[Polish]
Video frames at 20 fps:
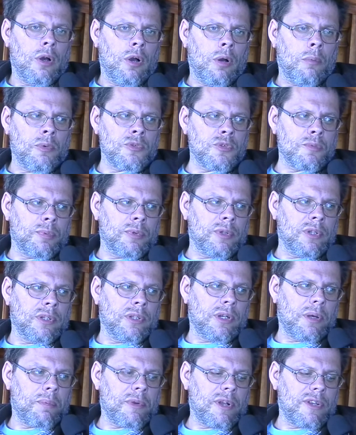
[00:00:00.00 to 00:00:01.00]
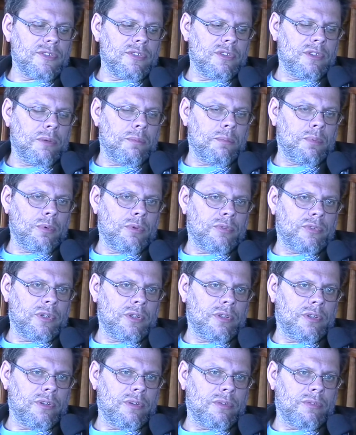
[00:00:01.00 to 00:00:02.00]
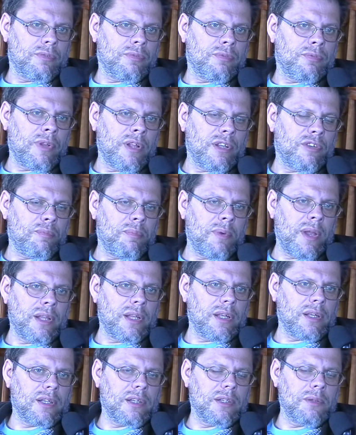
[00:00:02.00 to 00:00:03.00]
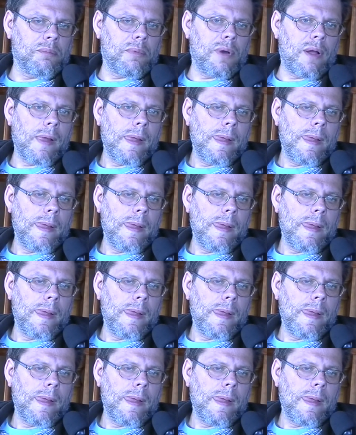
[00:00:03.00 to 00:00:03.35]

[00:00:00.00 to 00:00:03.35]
obozu Potęga Prasy nie było wtedy nawet w planach chyba,